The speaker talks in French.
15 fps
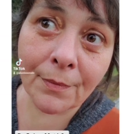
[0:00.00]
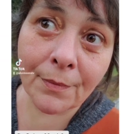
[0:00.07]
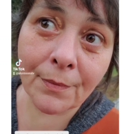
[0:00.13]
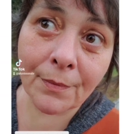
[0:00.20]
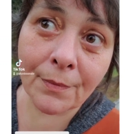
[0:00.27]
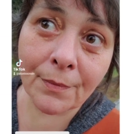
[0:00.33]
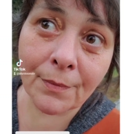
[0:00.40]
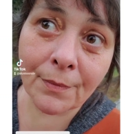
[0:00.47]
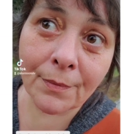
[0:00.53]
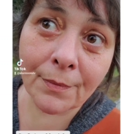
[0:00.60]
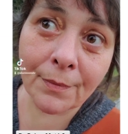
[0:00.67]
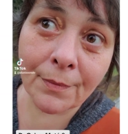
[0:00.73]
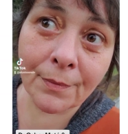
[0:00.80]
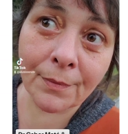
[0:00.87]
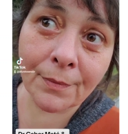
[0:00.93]
et sur
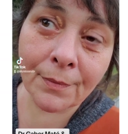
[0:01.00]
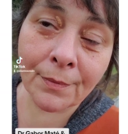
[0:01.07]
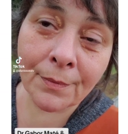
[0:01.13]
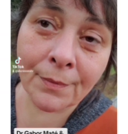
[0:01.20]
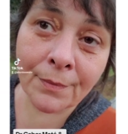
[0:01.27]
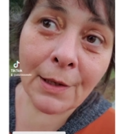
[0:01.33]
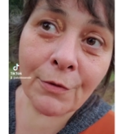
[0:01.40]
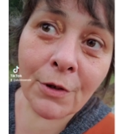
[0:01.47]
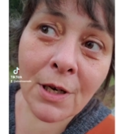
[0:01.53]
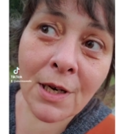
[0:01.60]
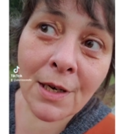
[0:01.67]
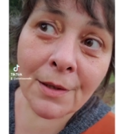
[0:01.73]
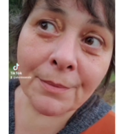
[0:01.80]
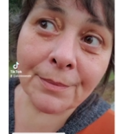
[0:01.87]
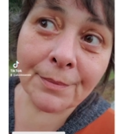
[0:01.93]
les événements. Et
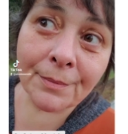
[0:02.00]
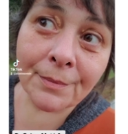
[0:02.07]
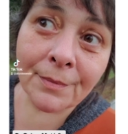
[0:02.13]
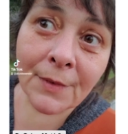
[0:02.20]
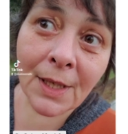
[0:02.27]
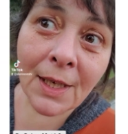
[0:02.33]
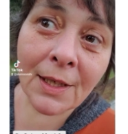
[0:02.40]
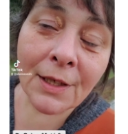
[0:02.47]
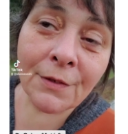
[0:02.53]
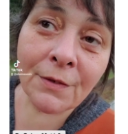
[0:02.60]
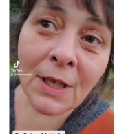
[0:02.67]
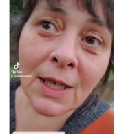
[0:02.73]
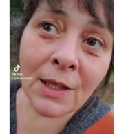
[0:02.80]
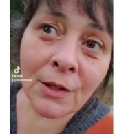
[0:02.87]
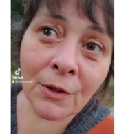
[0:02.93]
voilà,
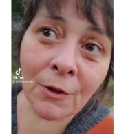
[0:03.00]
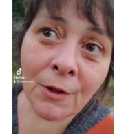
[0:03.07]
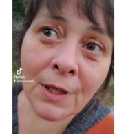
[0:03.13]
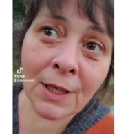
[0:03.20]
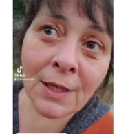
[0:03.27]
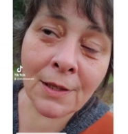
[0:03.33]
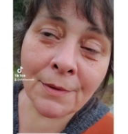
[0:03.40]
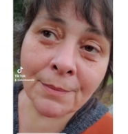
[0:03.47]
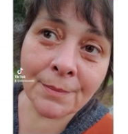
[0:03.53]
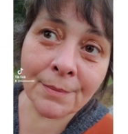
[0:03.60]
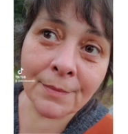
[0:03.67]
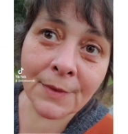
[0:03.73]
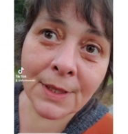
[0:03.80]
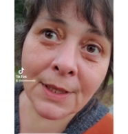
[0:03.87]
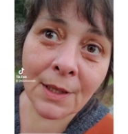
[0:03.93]
arrivé à Noël,
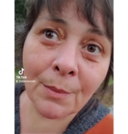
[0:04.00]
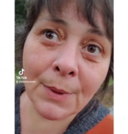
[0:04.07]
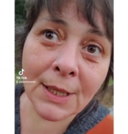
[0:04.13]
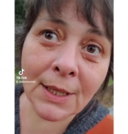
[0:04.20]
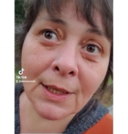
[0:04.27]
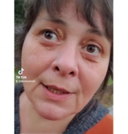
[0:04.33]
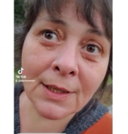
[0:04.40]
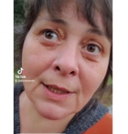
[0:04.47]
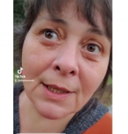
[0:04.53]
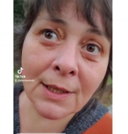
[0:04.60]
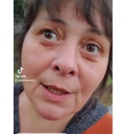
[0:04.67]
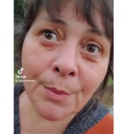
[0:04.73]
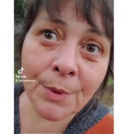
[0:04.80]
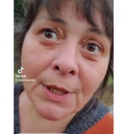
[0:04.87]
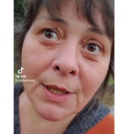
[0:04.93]
sa maîtresse
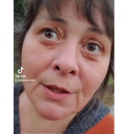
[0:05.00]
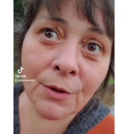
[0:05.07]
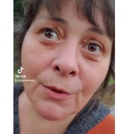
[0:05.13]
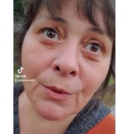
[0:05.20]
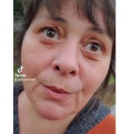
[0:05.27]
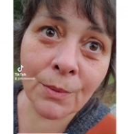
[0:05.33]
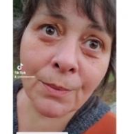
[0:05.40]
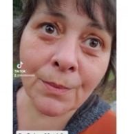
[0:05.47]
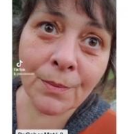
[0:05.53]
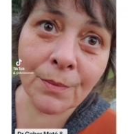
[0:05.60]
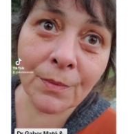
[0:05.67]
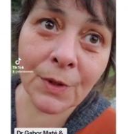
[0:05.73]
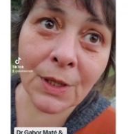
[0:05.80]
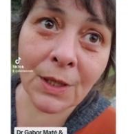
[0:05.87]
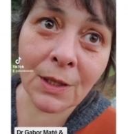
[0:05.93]
d'adaptation
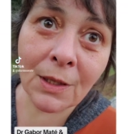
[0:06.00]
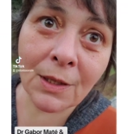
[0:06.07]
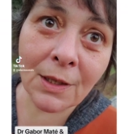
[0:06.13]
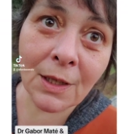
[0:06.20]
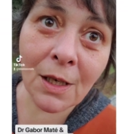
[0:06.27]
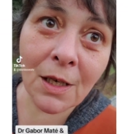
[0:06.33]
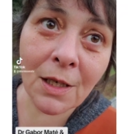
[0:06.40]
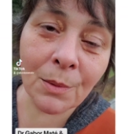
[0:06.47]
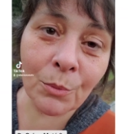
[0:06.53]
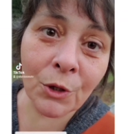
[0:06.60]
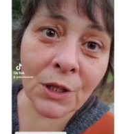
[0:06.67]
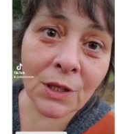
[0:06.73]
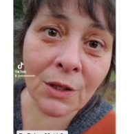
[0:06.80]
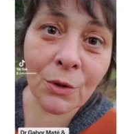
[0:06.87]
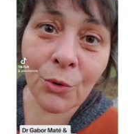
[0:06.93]
qui était là la
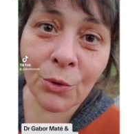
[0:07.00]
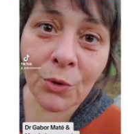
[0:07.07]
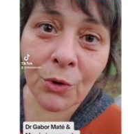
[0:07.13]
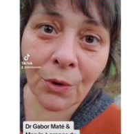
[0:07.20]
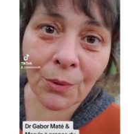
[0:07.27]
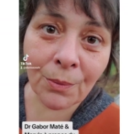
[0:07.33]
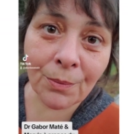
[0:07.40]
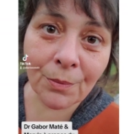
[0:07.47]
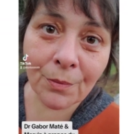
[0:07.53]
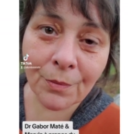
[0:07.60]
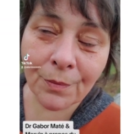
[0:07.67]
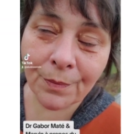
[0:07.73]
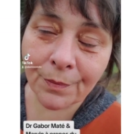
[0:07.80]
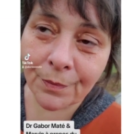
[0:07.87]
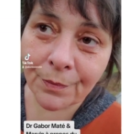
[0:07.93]
moitié du temps,
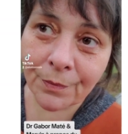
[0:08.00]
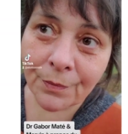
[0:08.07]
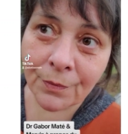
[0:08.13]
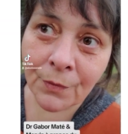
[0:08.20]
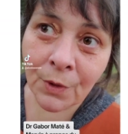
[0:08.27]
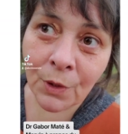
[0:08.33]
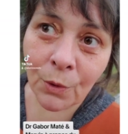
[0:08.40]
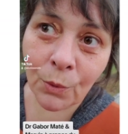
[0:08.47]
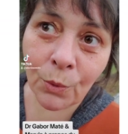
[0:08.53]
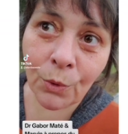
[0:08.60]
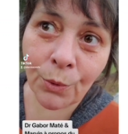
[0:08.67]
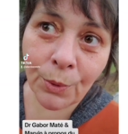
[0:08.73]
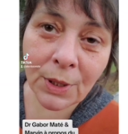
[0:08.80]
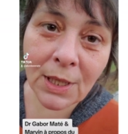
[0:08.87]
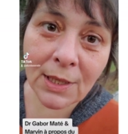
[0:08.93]
ou
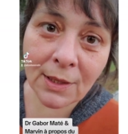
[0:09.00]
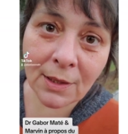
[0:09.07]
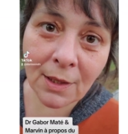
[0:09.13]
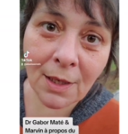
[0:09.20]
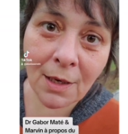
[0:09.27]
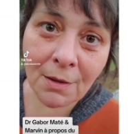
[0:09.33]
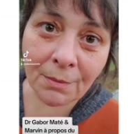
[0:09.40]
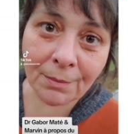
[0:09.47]
lui il était là.